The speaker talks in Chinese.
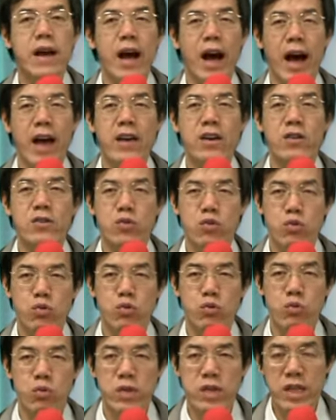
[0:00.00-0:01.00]
还有
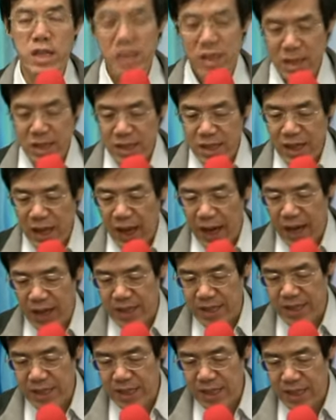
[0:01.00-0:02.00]
土地的价
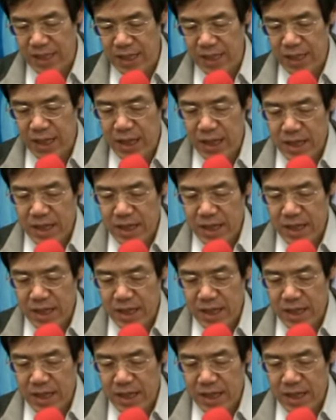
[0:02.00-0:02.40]
值。